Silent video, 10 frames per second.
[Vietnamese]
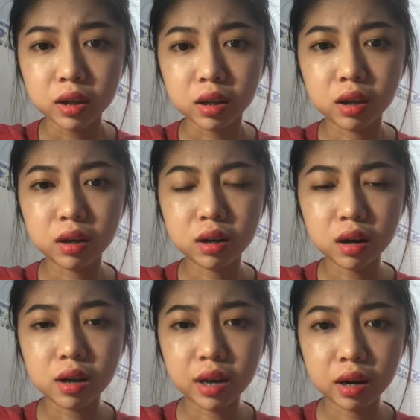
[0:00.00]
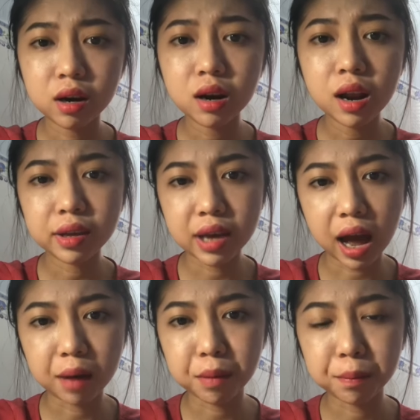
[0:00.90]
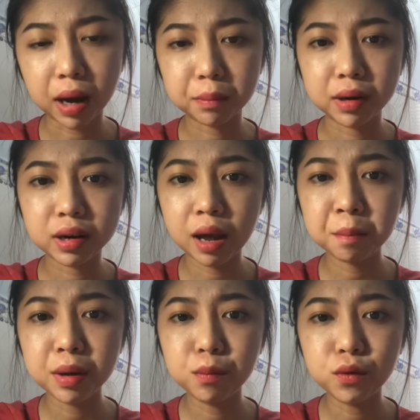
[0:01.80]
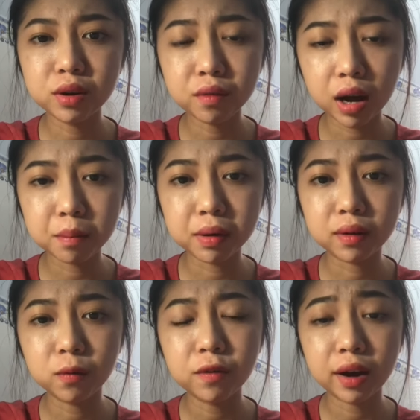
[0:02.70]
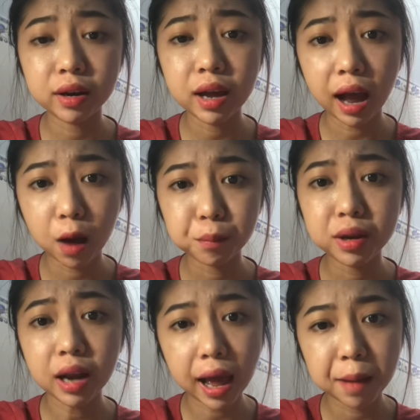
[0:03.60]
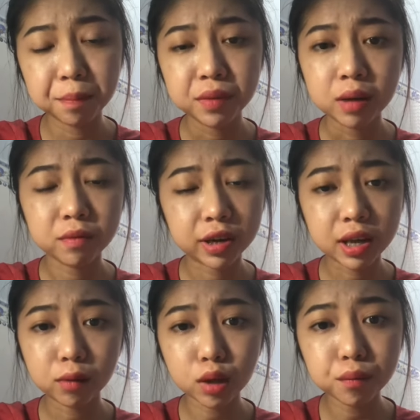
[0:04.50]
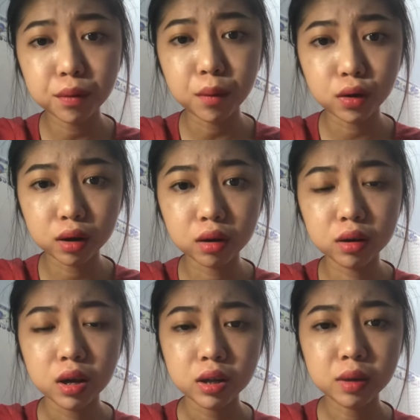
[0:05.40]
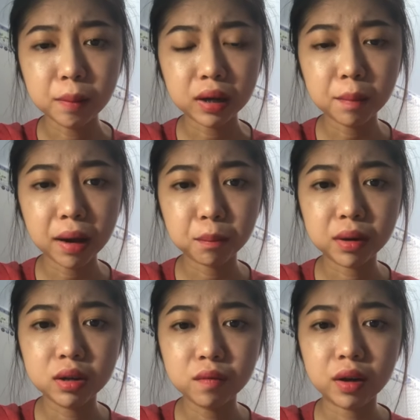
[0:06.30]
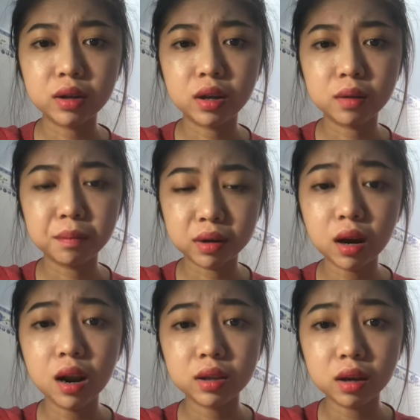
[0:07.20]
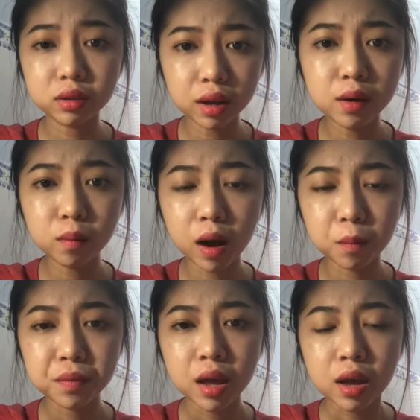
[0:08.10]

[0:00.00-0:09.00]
thì thời gian nó rất là dài mà mặt mình đang bị mụn như vậy mình cũng phải đi học đi làm phải giao tiếp với mọi người nhưng mà cái mặt mình như vậy thì mình rất là tự ti đúng không